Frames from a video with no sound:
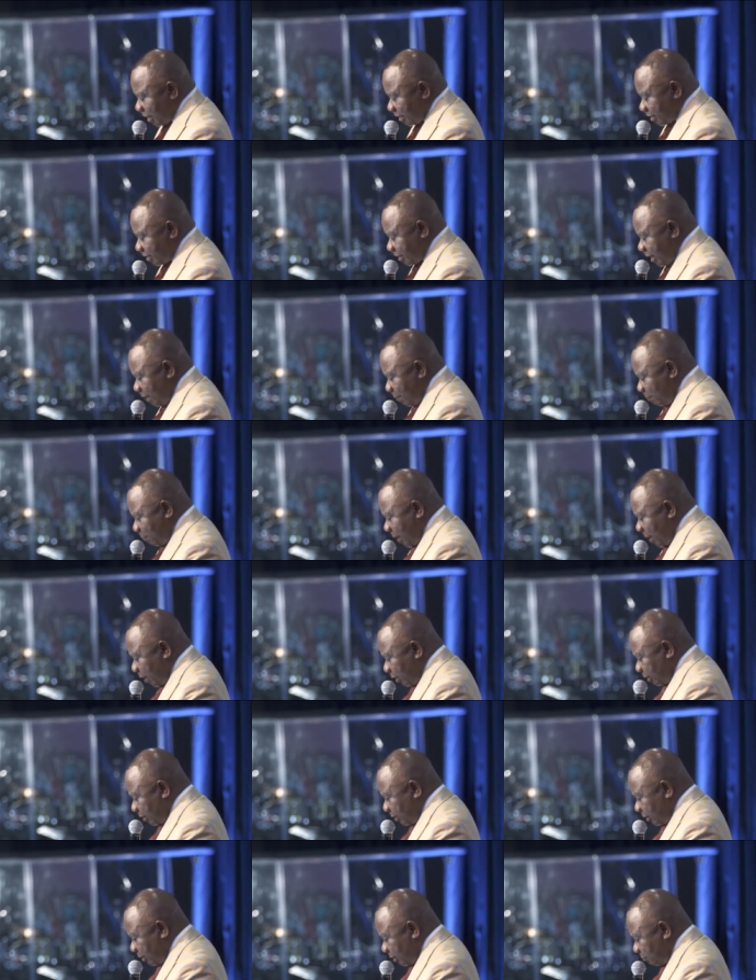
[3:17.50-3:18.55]
passaient par
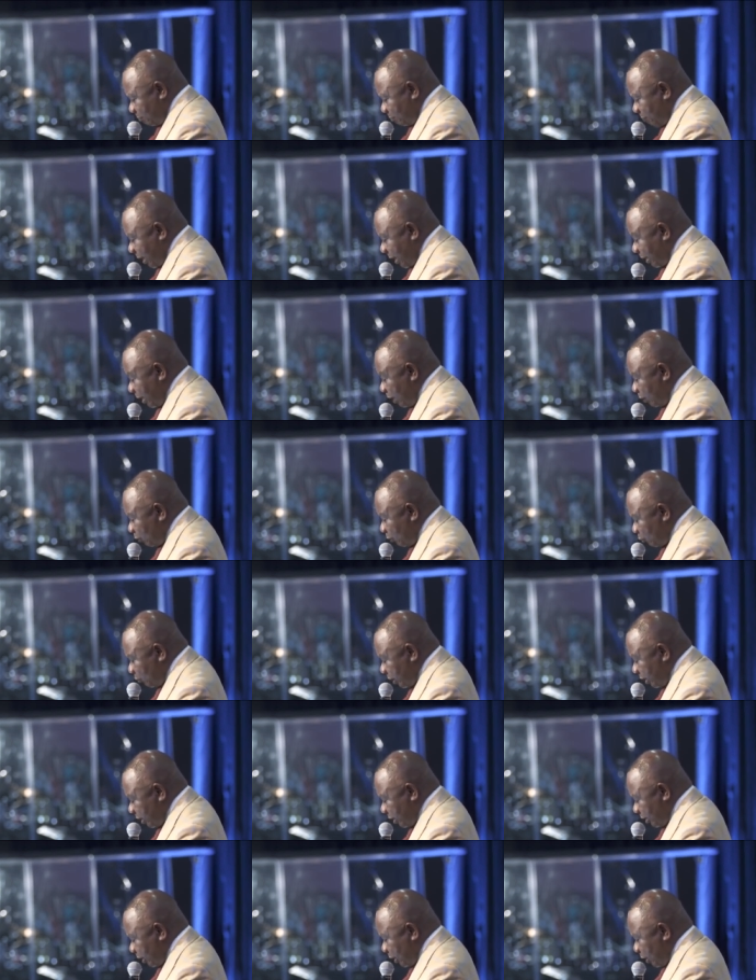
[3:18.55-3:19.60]
euh, là
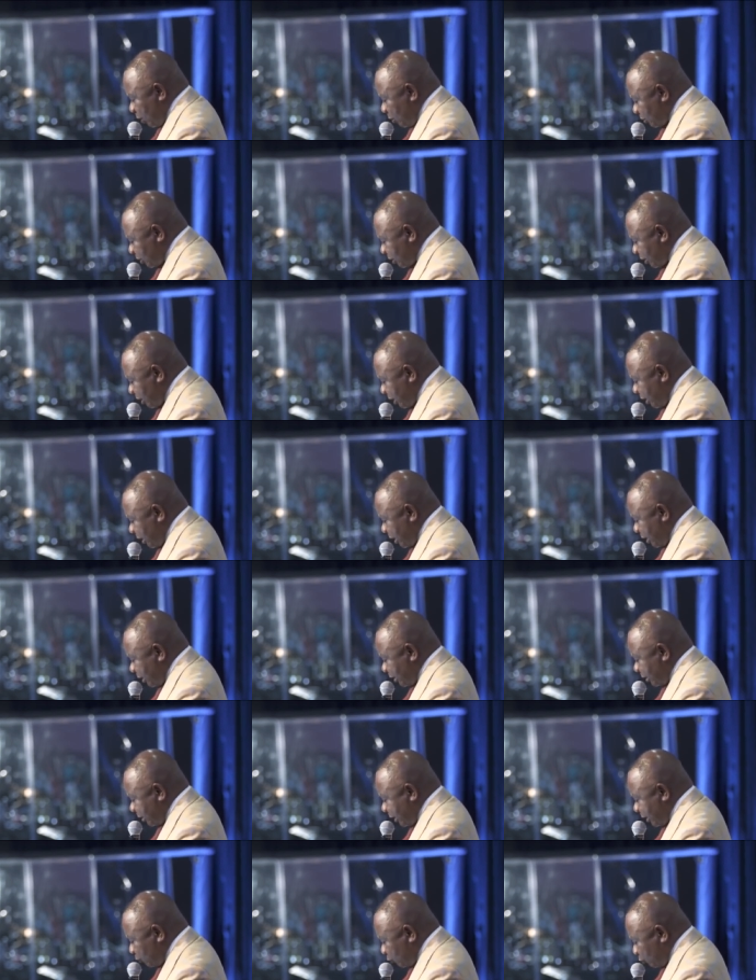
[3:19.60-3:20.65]
lui lançaient
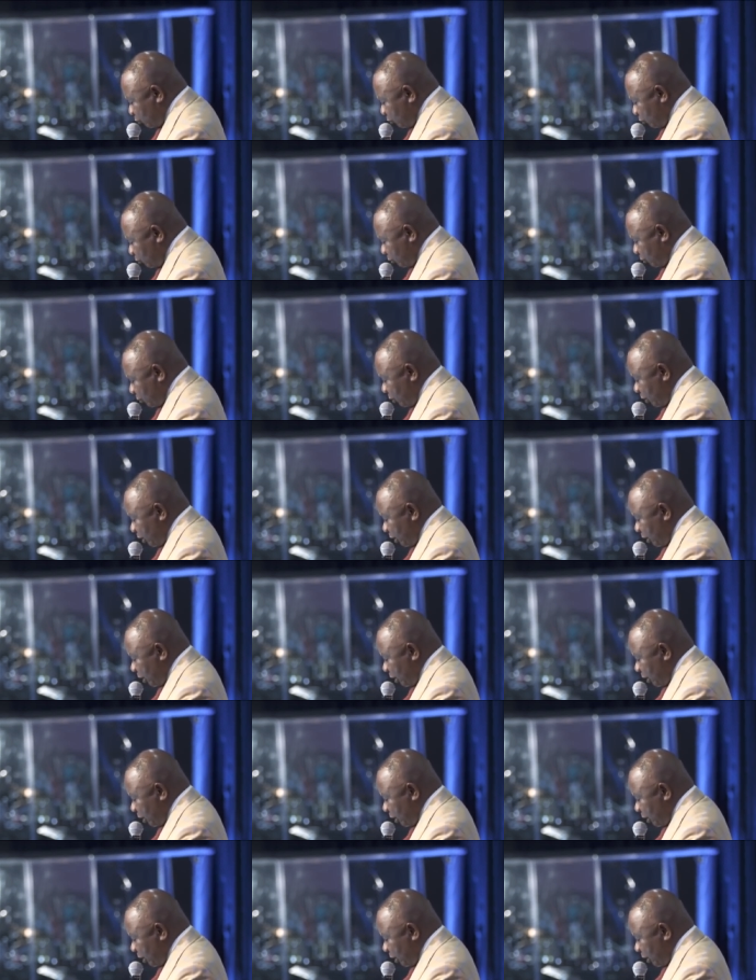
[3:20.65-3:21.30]
des insultes